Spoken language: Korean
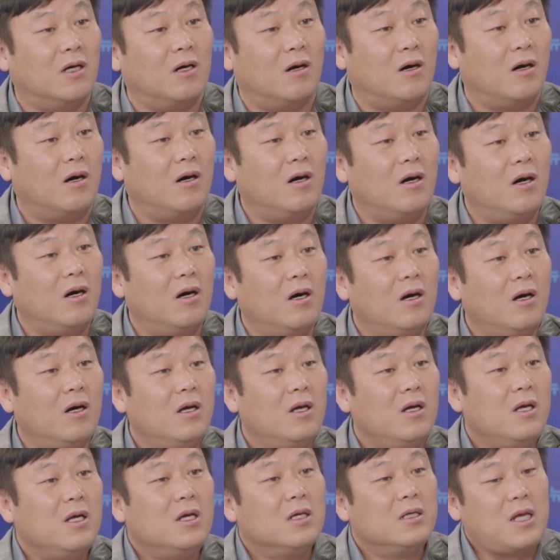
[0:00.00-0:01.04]
네,
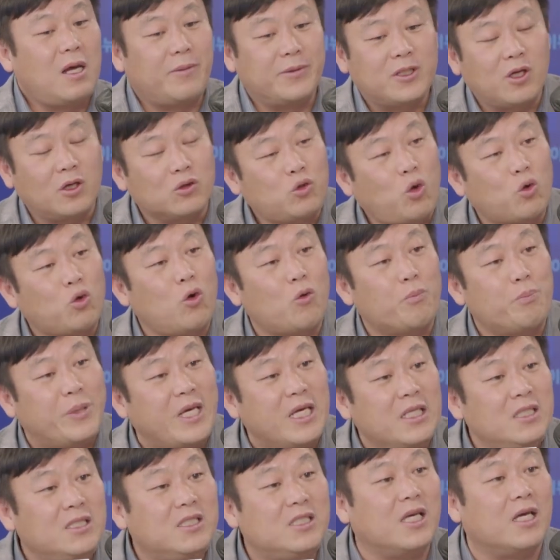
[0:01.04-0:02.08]
그 다음에 서초동
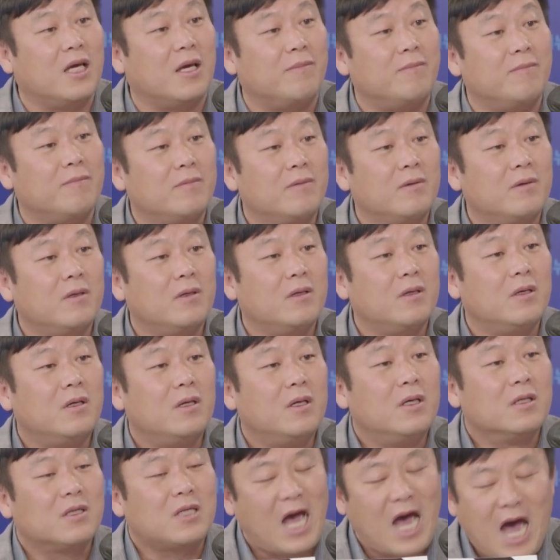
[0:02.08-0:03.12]
빈집, 거기 몇백
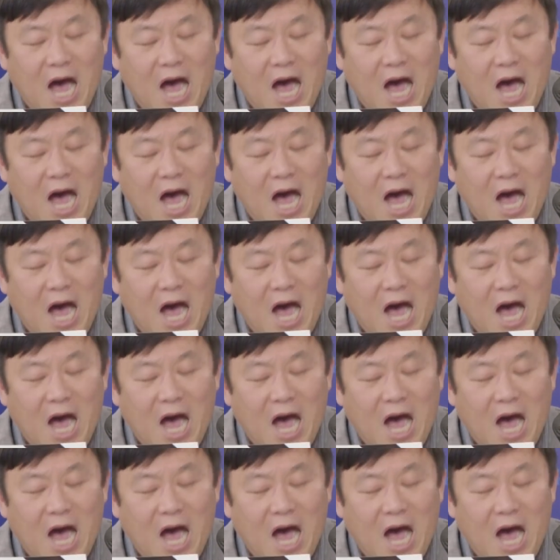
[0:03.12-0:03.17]
명씩 다